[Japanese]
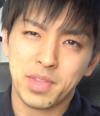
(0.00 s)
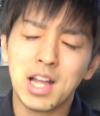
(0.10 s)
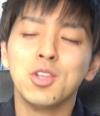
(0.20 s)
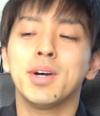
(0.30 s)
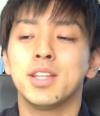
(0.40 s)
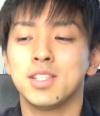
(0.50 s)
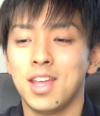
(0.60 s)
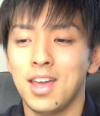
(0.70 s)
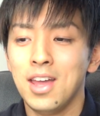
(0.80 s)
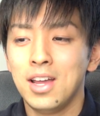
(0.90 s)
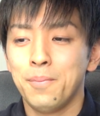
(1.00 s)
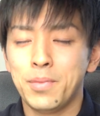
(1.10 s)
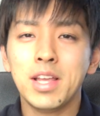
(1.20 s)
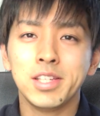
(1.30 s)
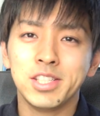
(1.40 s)
あとはですね、
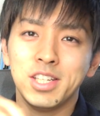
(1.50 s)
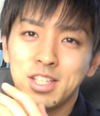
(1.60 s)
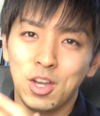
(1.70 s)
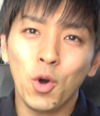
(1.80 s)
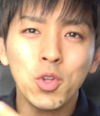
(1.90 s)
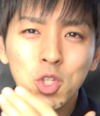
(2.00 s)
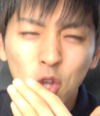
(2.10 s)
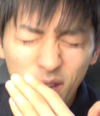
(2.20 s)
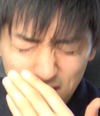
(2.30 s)
熱心に本当